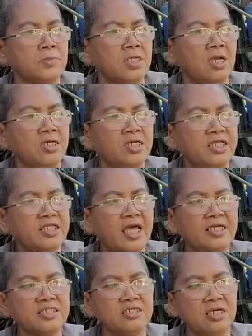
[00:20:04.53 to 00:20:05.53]
người này
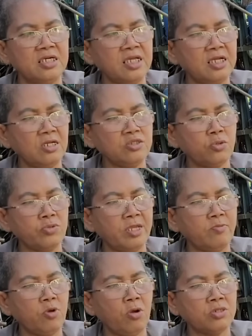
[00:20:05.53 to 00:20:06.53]
tham cái người kia nó tội
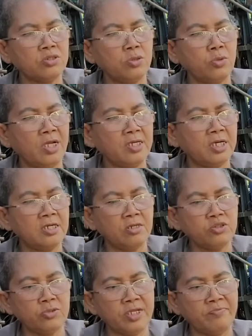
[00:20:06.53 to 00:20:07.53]
nghiệp con tôi quá người nó
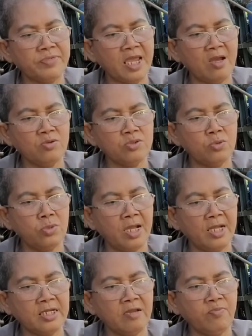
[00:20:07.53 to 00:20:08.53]
tội nghiệp cháu tôi
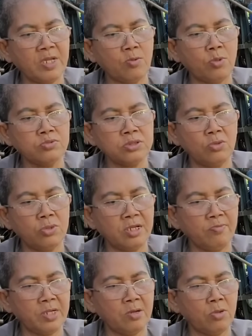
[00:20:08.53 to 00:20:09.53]
quá kiếp nào cũng tu
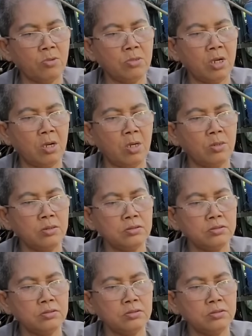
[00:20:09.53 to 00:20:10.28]
kiếp nào cũng khổ